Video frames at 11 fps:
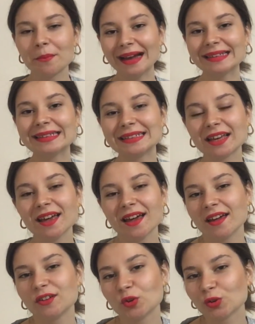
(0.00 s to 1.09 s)
Belki de
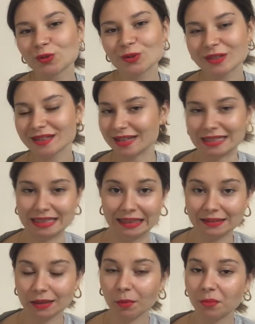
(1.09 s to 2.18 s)
yolun
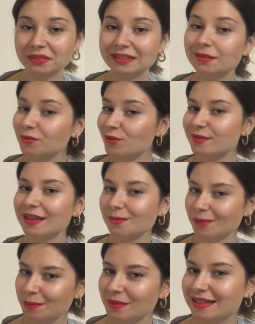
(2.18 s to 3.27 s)
%80'ini tamamladın ama
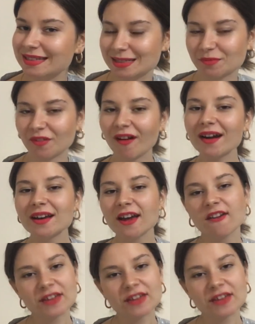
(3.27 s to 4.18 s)
%20'lik bir kısmı var.